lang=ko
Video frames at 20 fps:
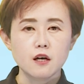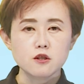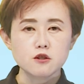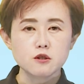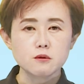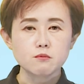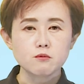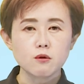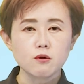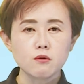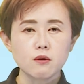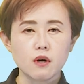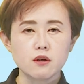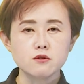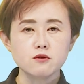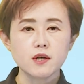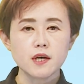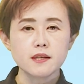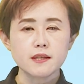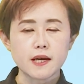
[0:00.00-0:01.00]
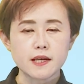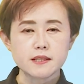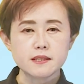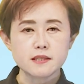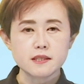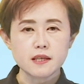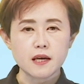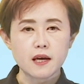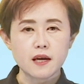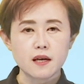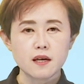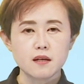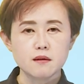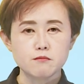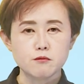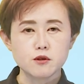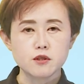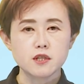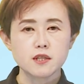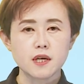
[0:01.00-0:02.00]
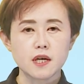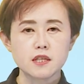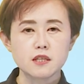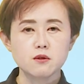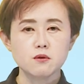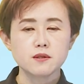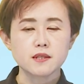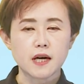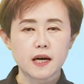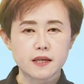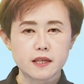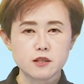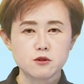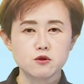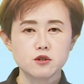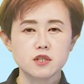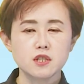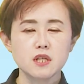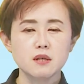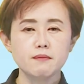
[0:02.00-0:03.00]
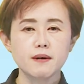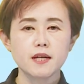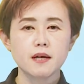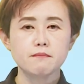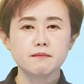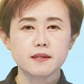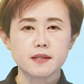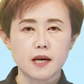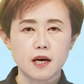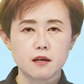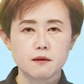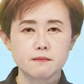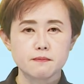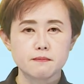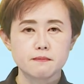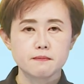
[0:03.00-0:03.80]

춥고 건조한 날씨에 불씨 관리도 잘해주시기 바랍니다.